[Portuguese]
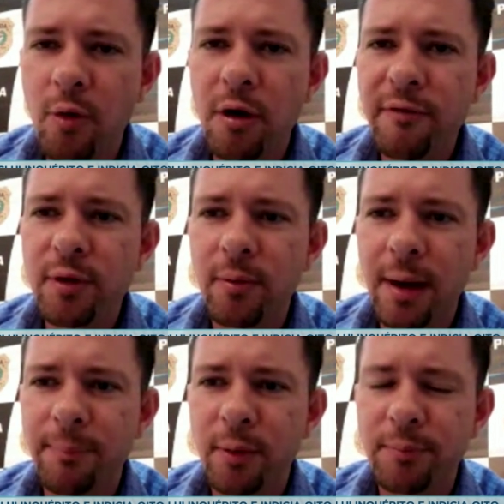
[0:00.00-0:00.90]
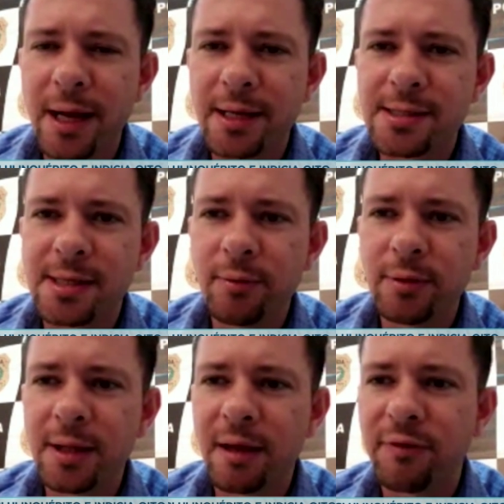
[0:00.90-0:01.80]
então, houve uma
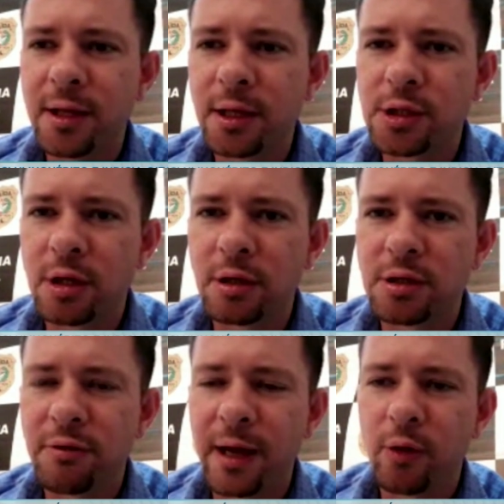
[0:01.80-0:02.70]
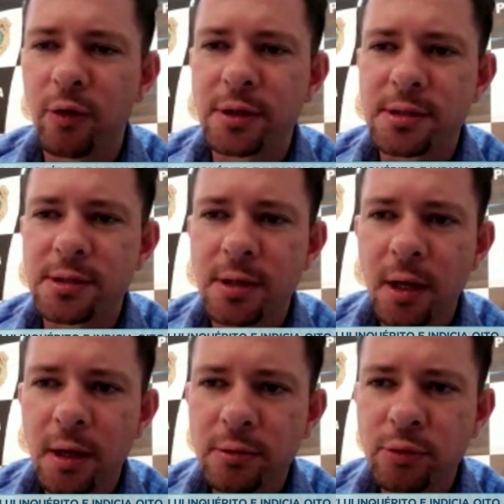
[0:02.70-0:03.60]
apropriação indevida de, de
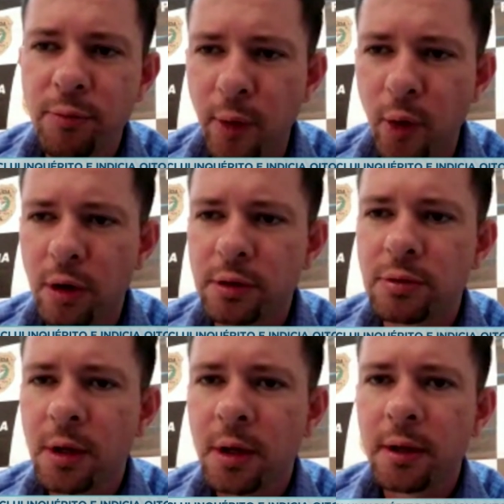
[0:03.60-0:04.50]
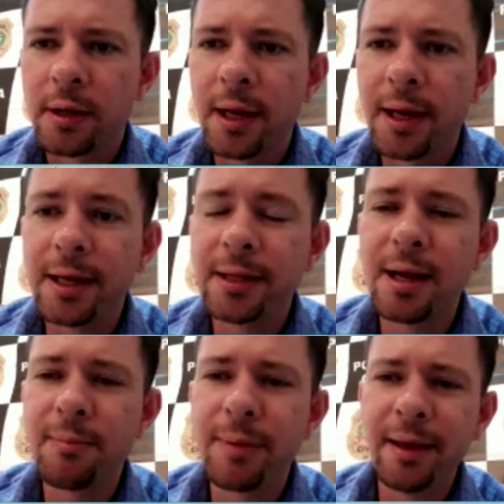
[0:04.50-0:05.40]
valores do porto.
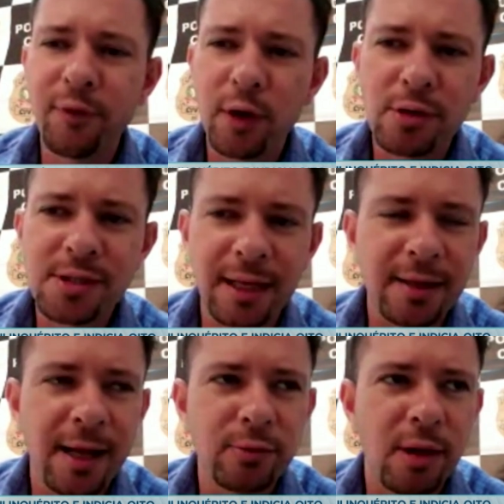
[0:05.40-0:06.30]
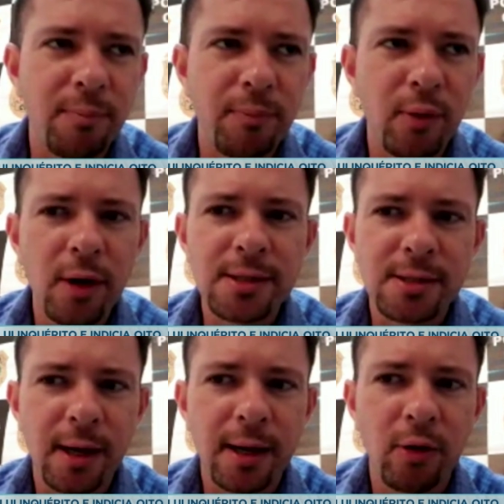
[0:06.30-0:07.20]
Né? E também foi constatado
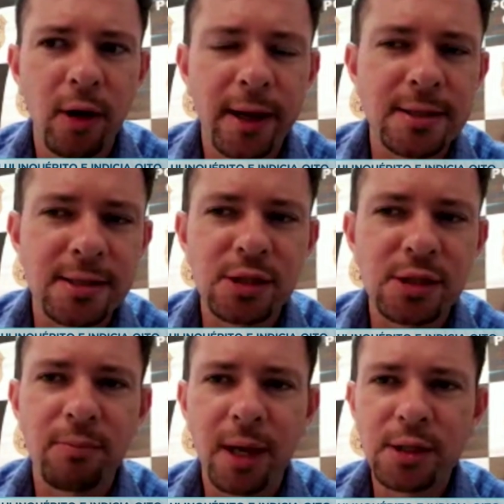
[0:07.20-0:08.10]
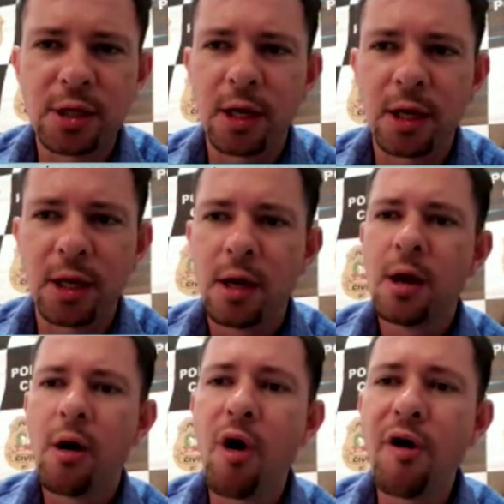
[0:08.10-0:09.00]
depois, agora recentemente,
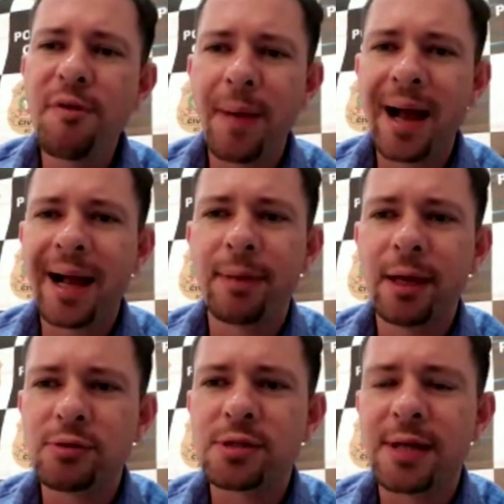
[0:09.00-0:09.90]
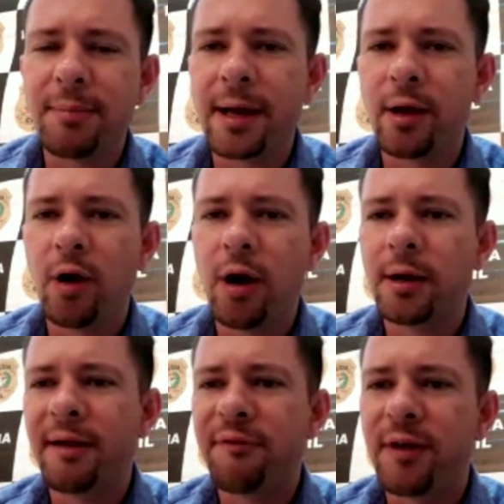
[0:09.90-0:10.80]
que houve pagamentos a
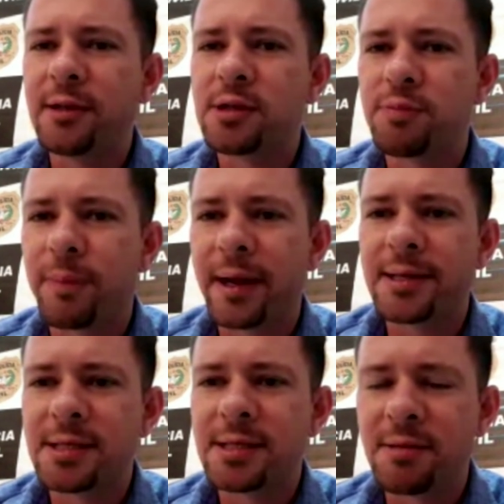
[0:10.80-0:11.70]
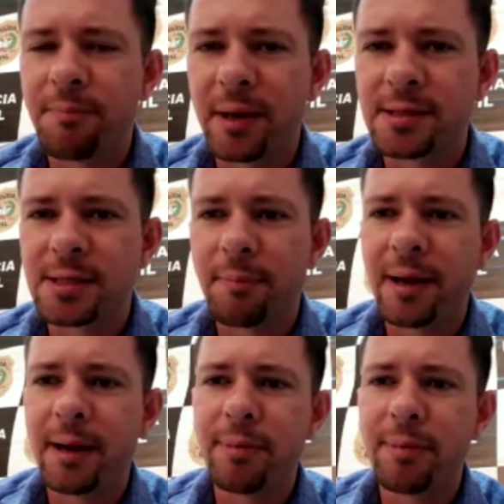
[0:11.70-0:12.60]
maior né, feitos para essas
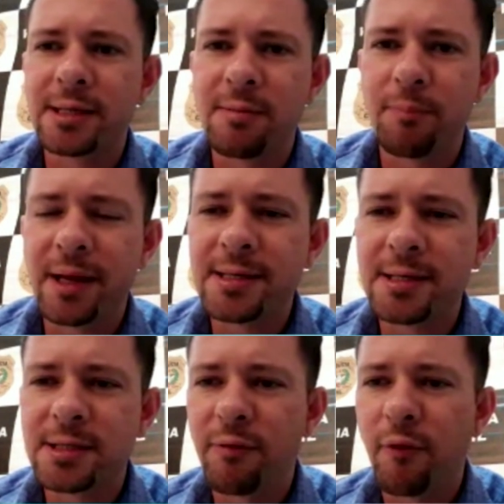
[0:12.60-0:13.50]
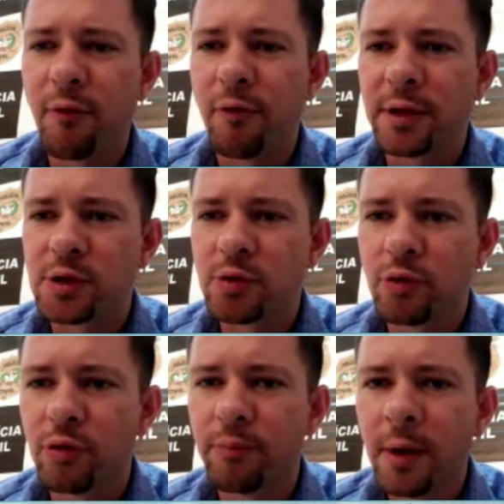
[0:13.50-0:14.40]
empresas, para, para as empresas
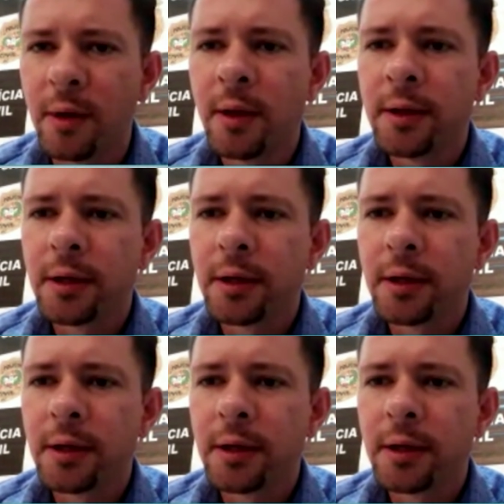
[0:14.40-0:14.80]
envolvidas no grupo.